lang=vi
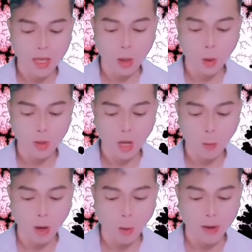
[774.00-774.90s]
kiểu gì cũng
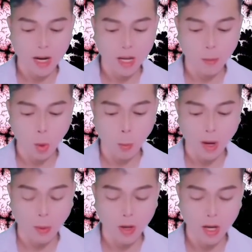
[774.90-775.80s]
sẽ
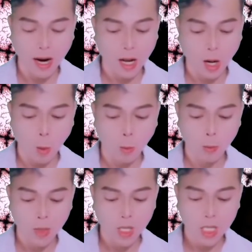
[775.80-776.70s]
luôn lại chọc giận anh.
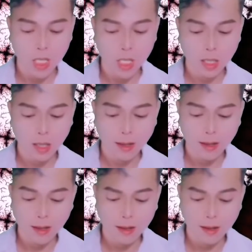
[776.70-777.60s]

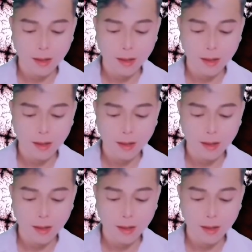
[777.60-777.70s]
So